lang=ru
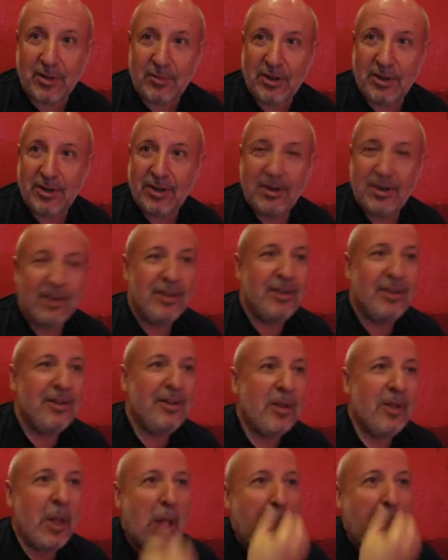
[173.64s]
Все, ну, это
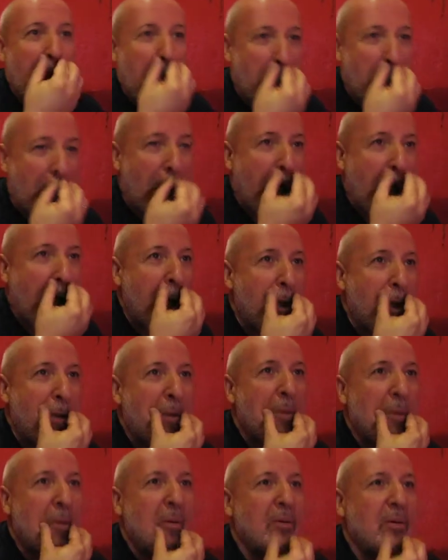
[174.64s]
согласен, да. в этом всегда
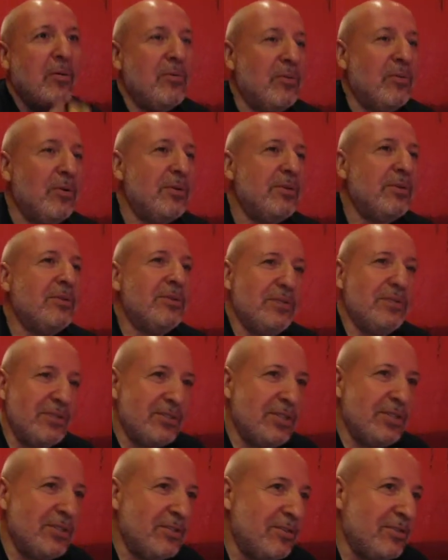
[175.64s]
вина, вина Сары. Вот,
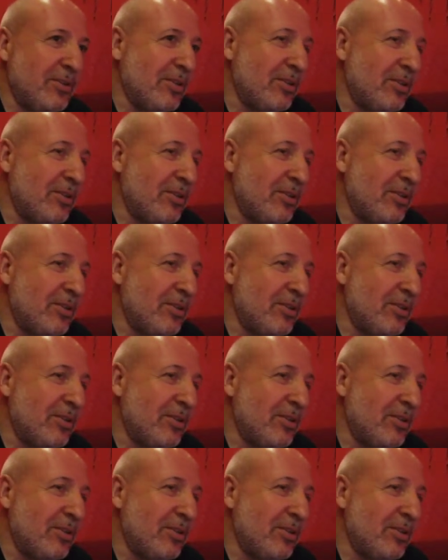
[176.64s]
совершенно верно.